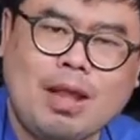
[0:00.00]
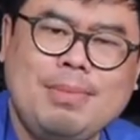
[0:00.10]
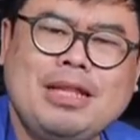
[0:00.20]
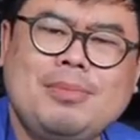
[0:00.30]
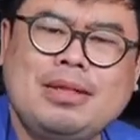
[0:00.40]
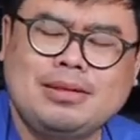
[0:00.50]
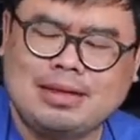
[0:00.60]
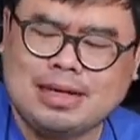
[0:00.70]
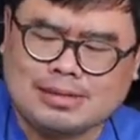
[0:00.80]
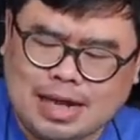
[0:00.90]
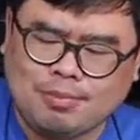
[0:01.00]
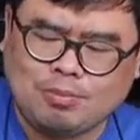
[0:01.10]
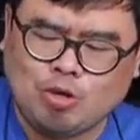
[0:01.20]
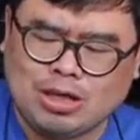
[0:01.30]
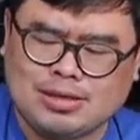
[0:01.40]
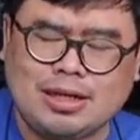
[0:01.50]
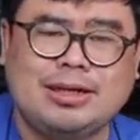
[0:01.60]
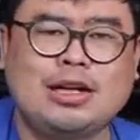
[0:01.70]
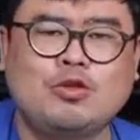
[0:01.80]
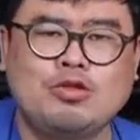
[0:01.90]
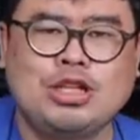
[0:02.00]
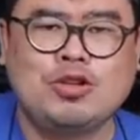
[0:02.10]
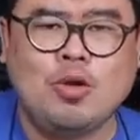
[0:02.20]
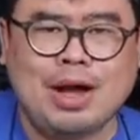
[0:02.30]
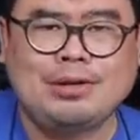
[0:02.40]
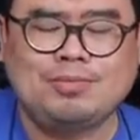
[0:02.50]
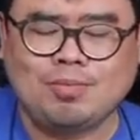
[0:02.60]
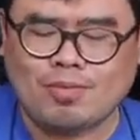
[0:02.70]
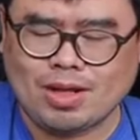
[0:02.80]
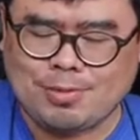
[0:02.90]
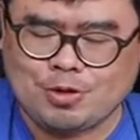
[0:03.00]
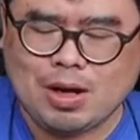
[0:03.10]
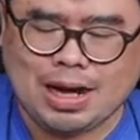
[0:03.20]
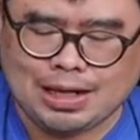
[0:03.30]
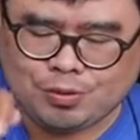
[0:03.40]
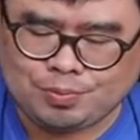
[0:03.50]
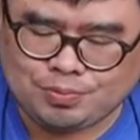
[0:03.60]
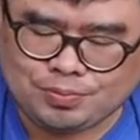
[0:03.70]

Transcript: benar-benar terasa bukan sekedar kunyit doang ini juga harum